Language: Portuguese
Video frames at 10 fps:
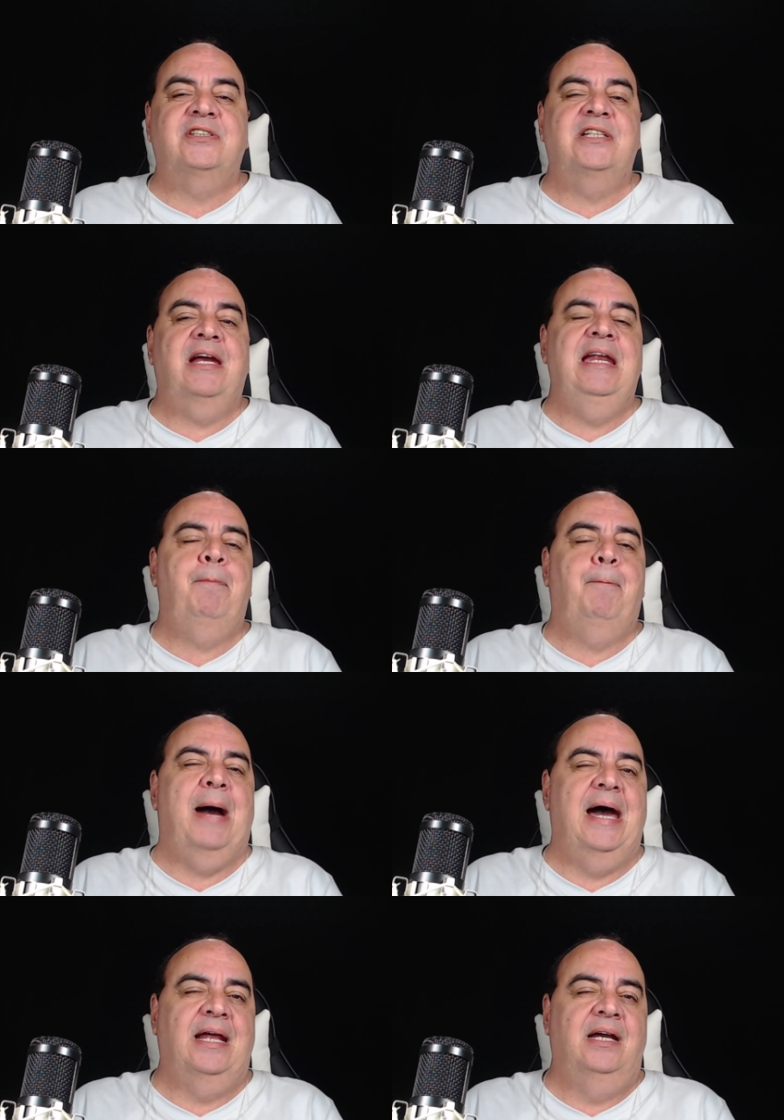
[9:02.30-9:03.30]
você ele
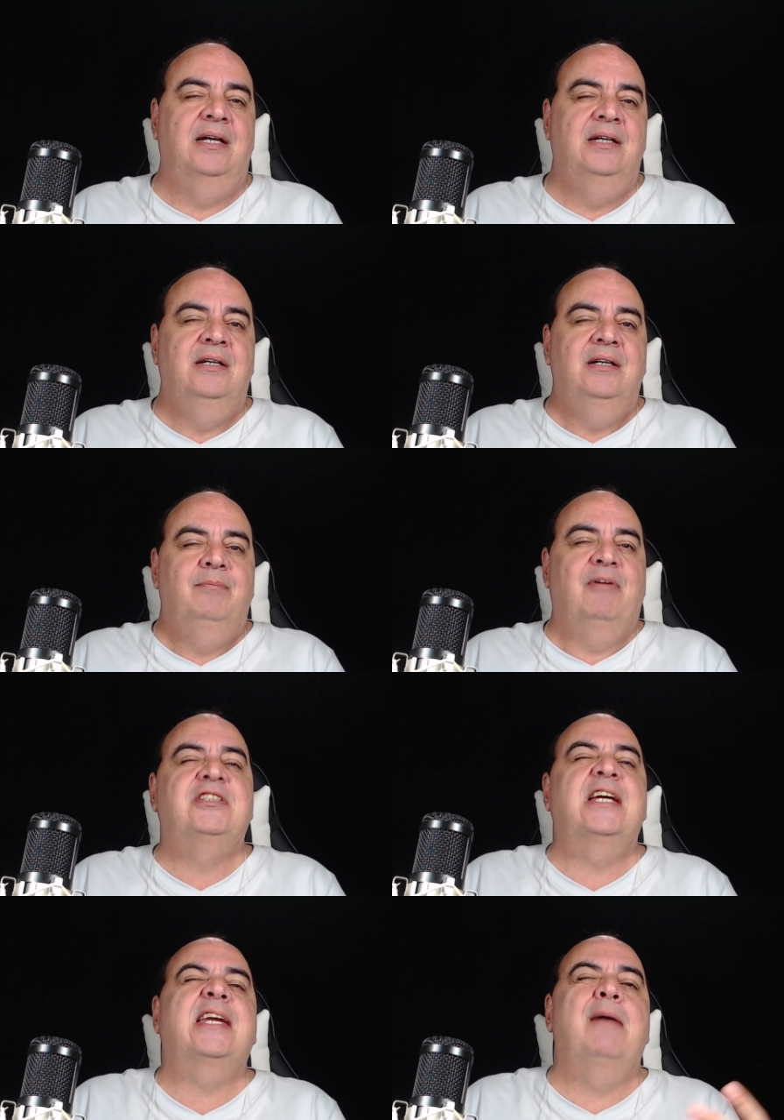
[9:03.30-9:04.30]
para. Mas
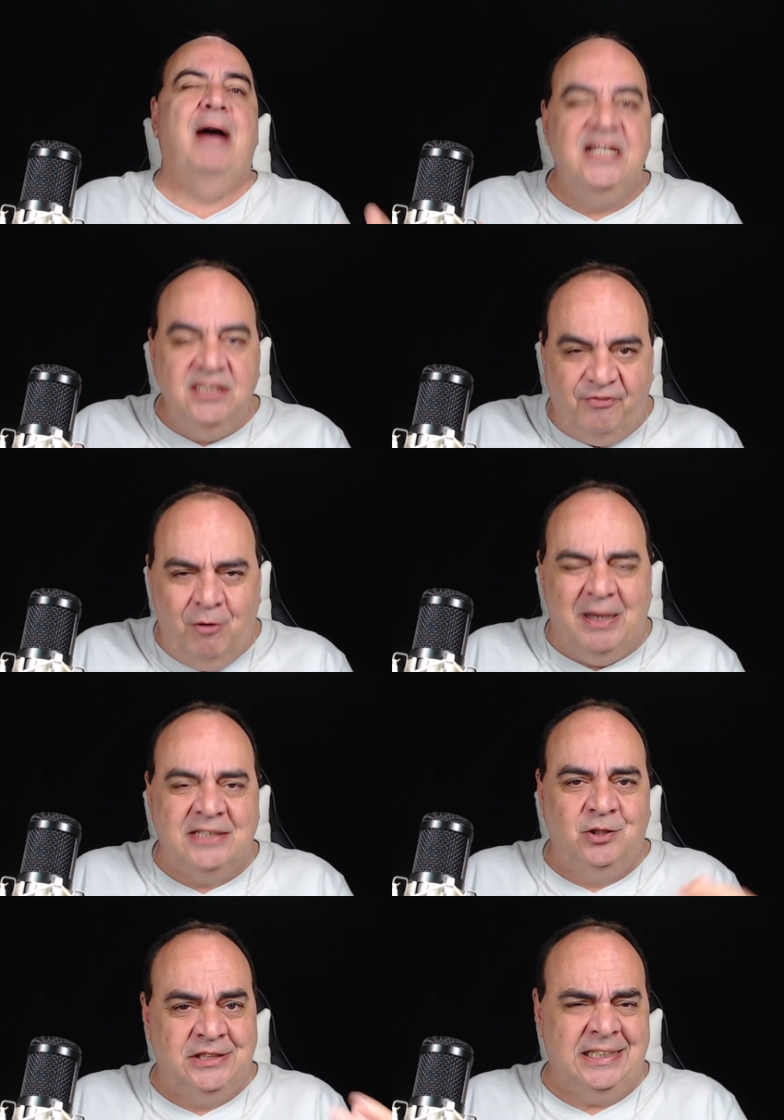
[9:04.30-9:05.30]
você quer mais
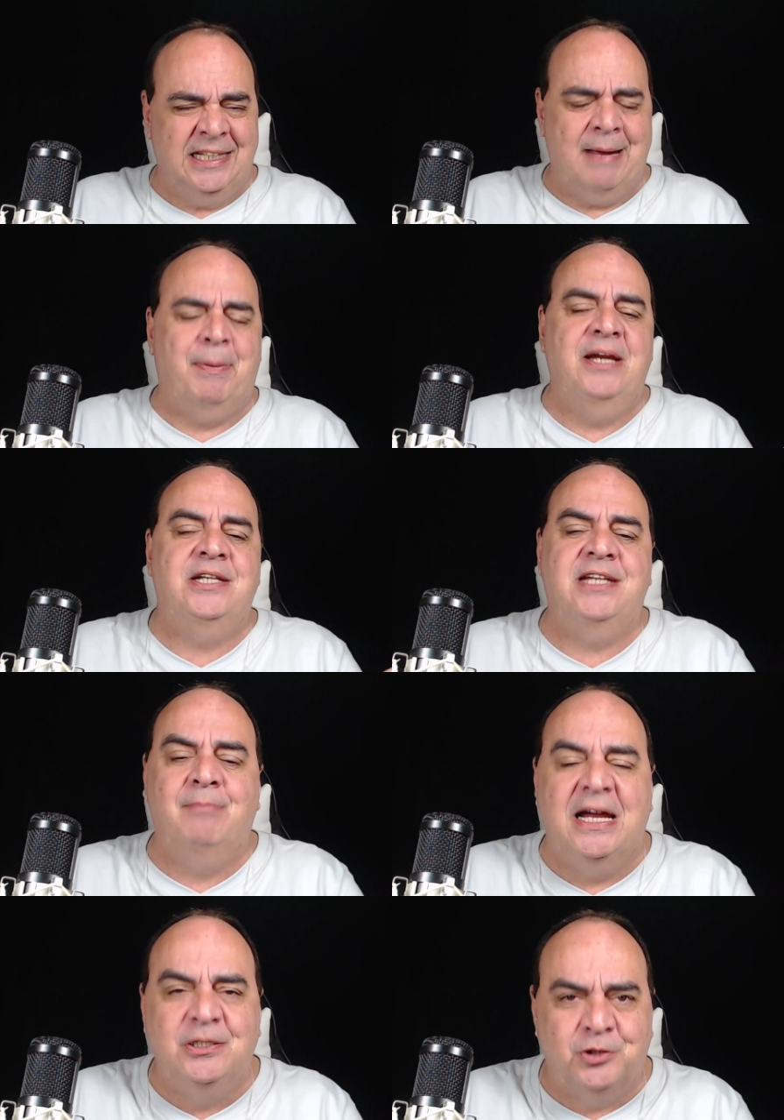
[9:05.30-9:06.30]
informação, se você quer preencher
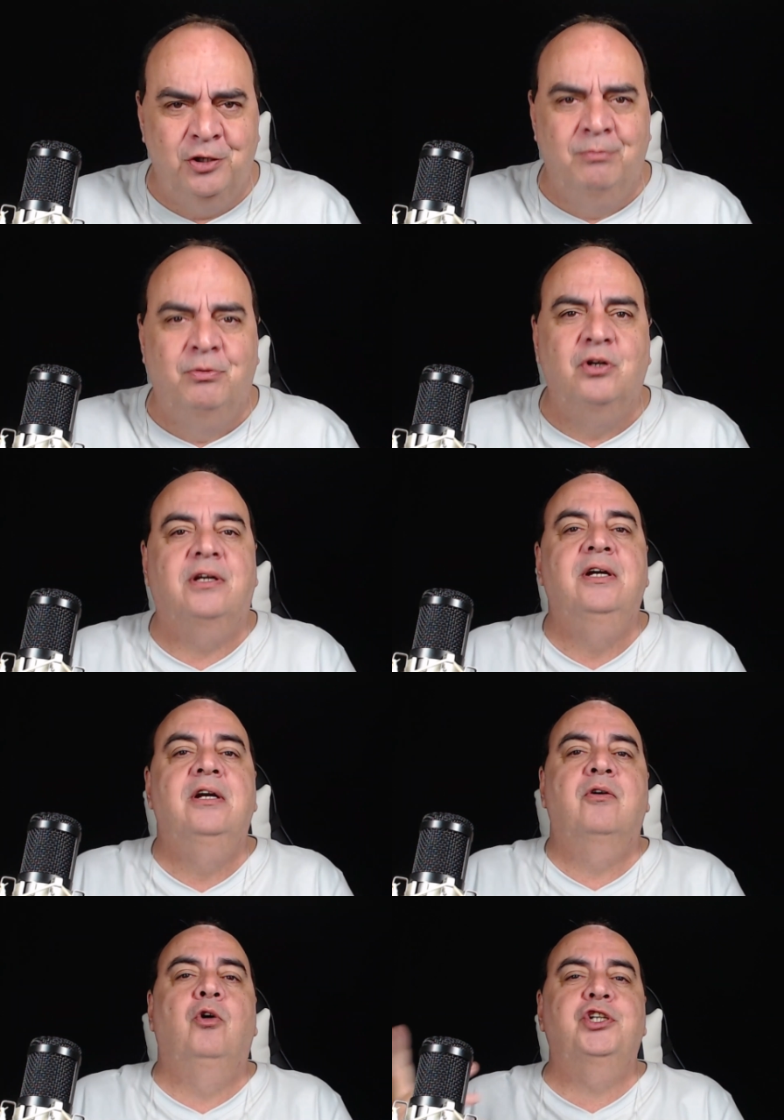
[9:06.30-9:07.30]
mais o seu e-book,
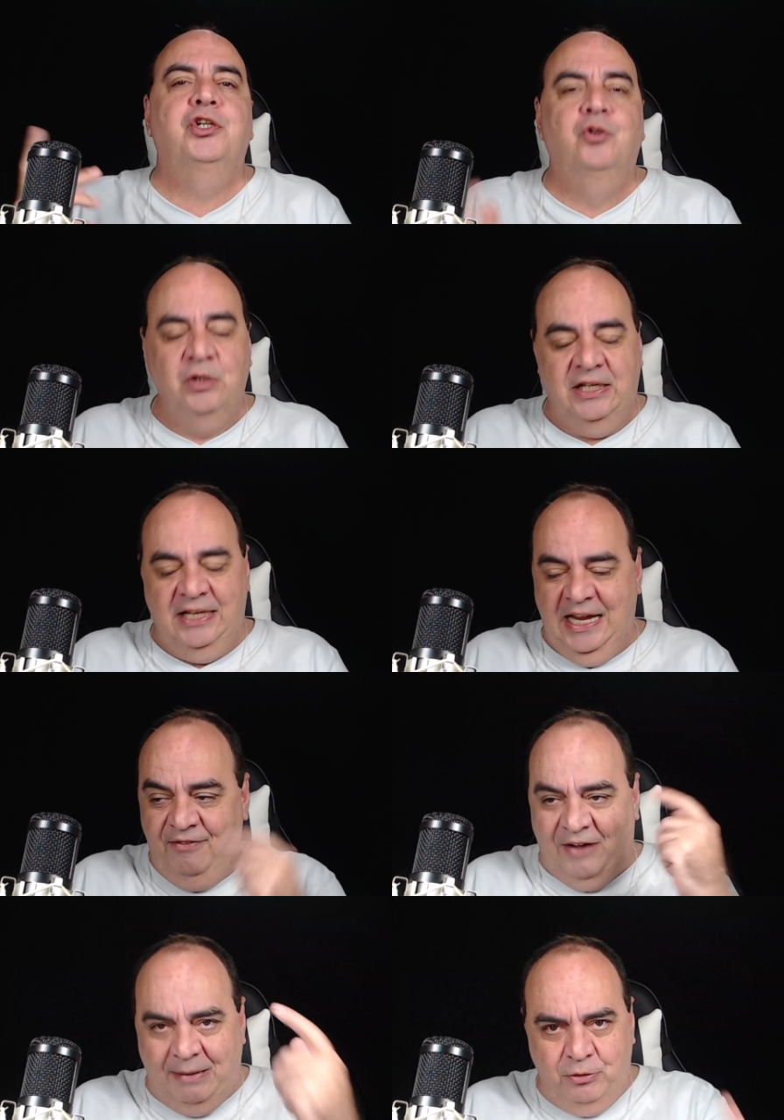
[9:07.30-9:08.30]
continue. E
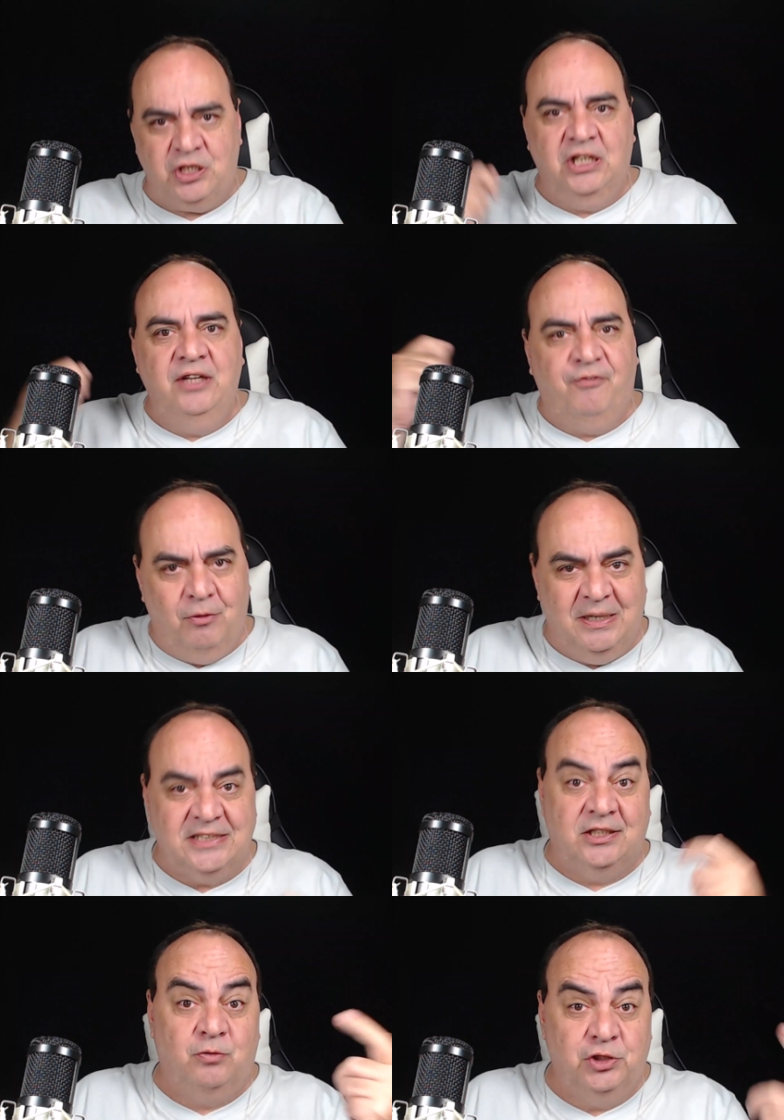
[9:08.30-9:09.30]
ele vai buscando
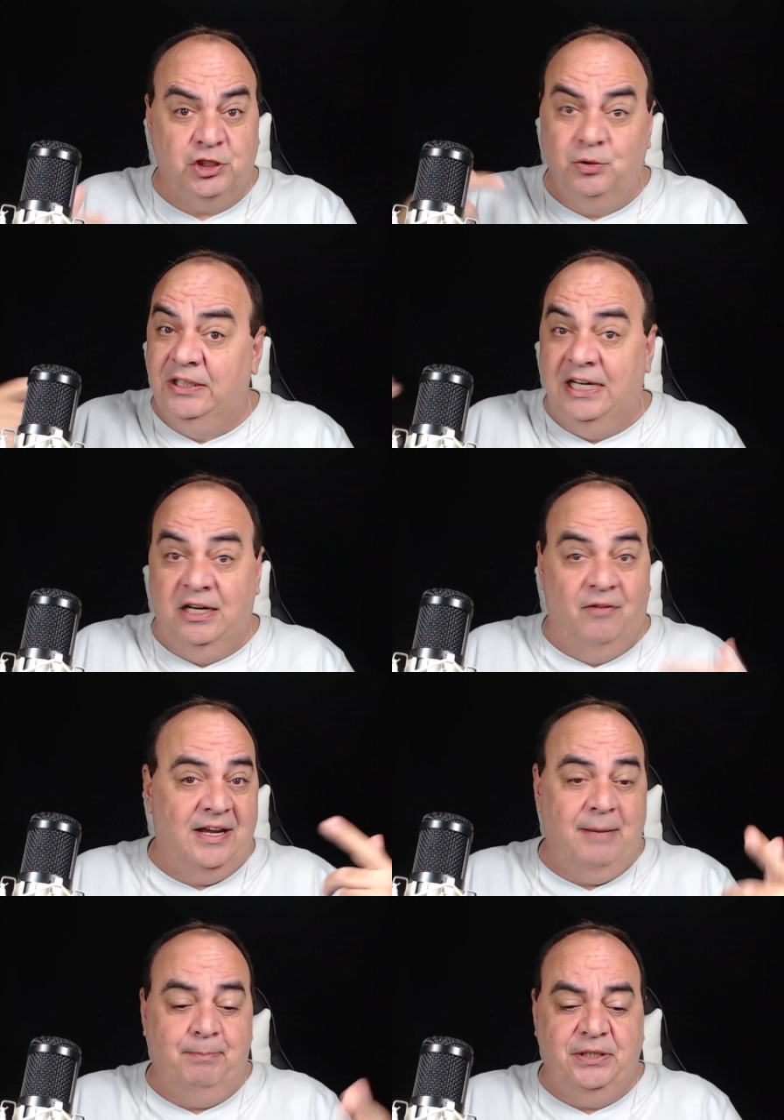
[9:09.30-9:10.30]
informação e continuando, ele não
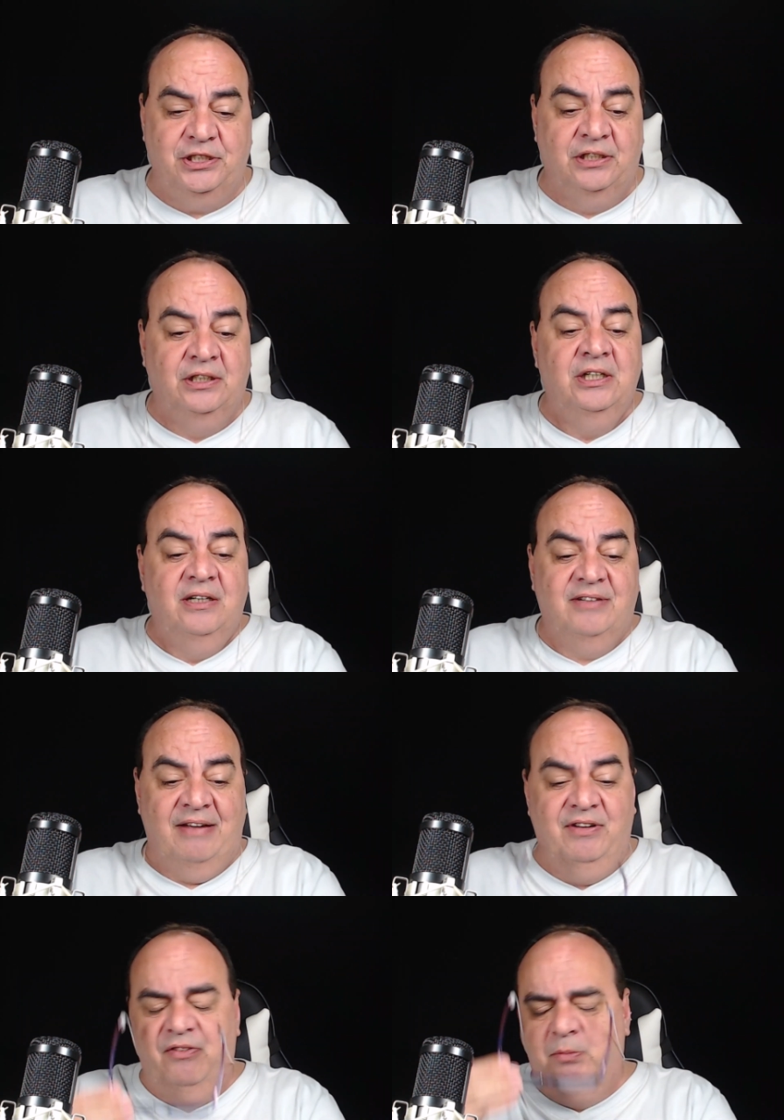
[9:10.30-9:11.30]
vai repetir.
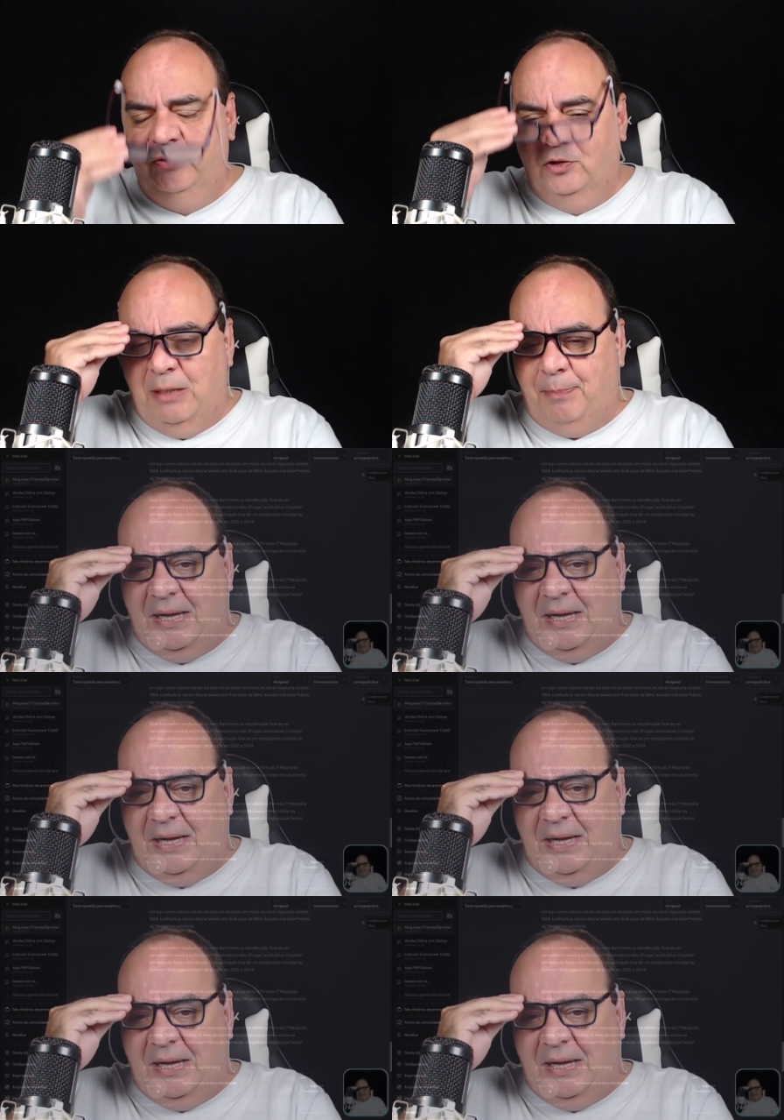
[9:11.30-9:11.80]
Quer ver? Vamos voltar